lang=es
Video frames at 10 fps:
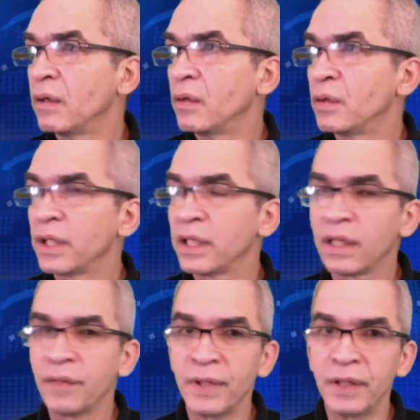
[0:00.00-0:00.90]
ustedes
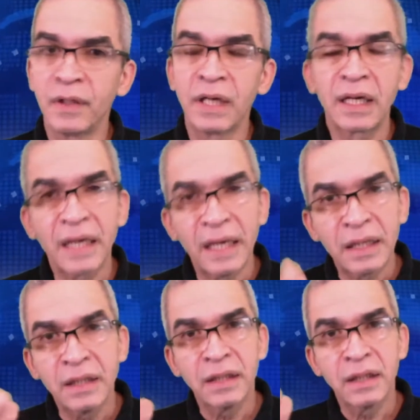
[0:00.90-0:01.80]
están viendo, el
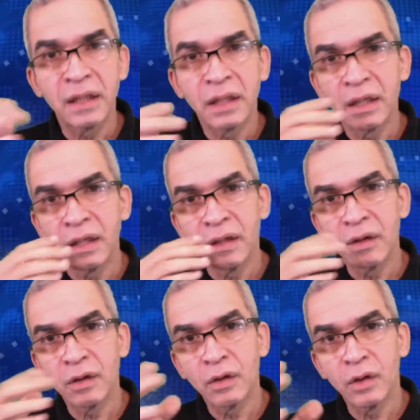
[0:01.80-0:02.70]
alcalde
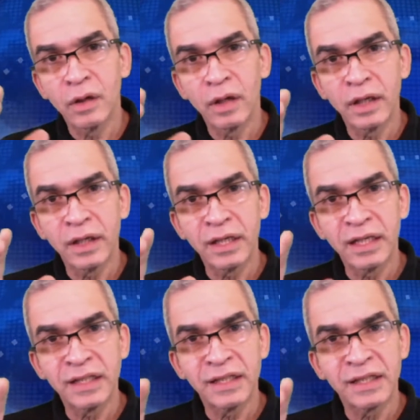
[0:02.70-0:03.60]
eh,
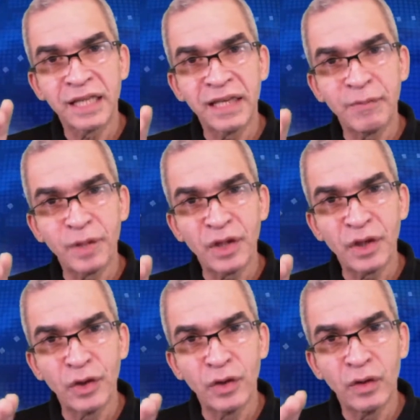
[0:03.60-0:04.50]
se le
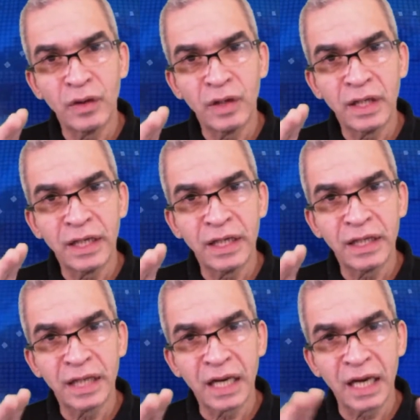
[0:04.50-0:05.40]
impidió
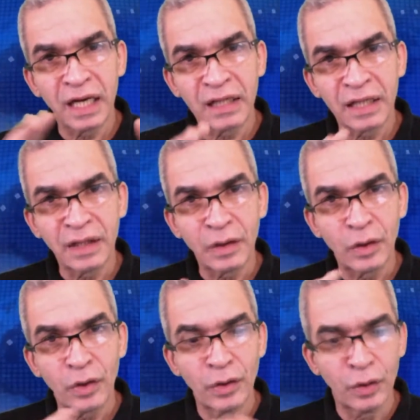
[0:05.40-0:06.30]
entrar a
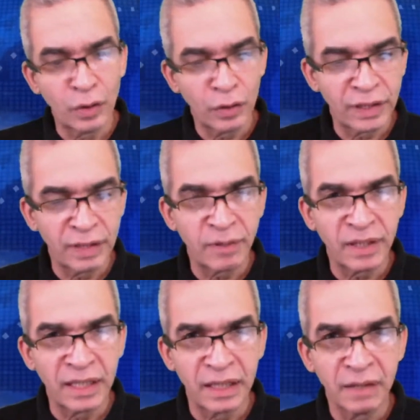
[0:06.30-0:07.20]
territorio del
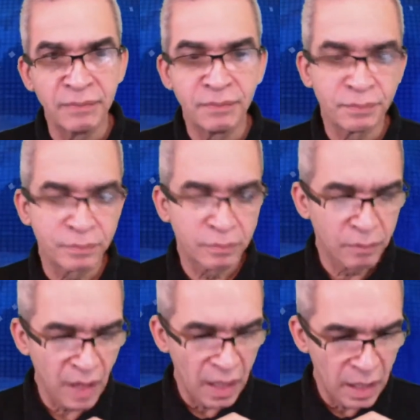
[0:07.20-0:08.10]
Pinar
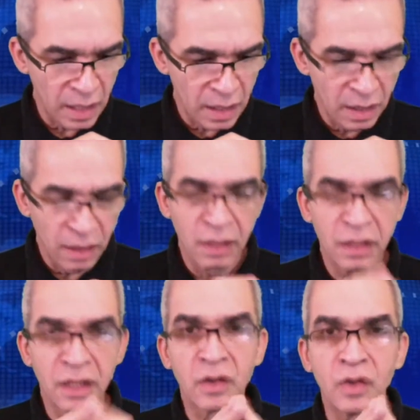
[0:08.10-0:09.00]
y
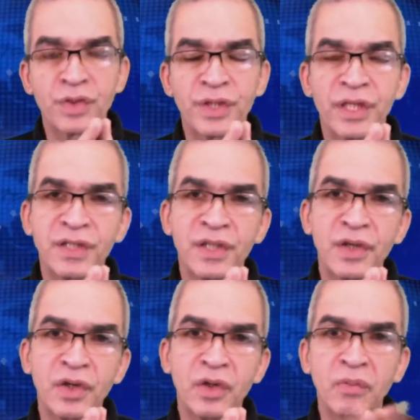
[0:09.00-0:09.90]
entonces
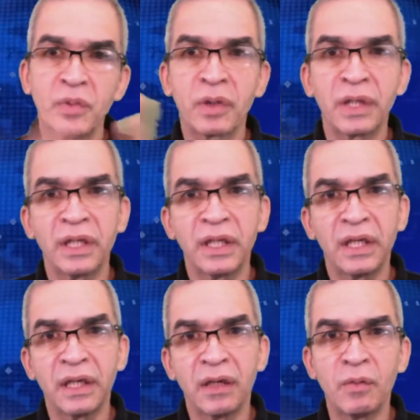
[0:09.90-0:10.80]
decidió,
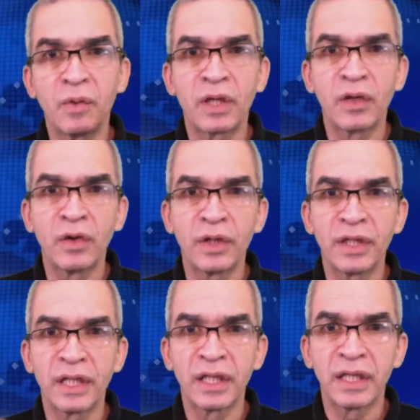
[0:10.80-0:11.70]
porque los moradores
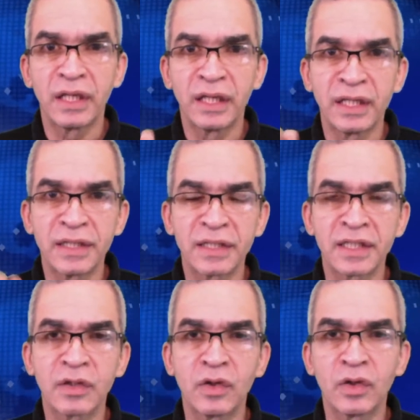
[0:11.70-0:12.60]
de ese
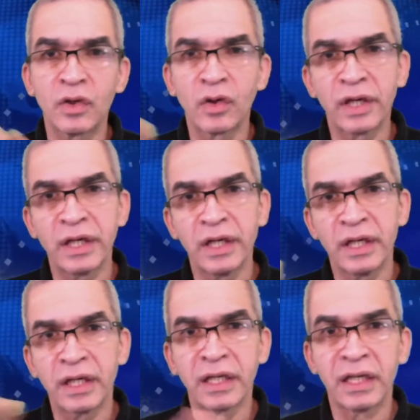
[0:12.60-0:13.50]
sector no
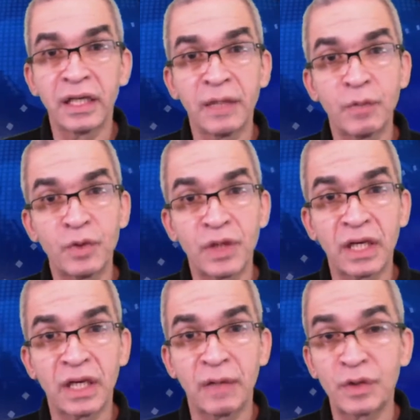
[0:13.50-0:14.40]
querían que le
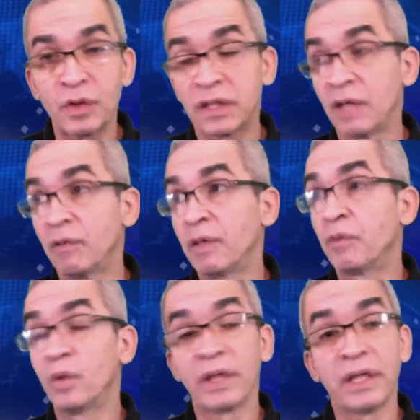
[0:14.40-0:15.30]
depositaran la basura, tal vez
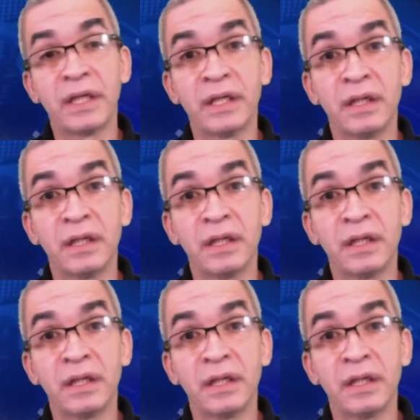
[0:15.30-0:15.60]
porque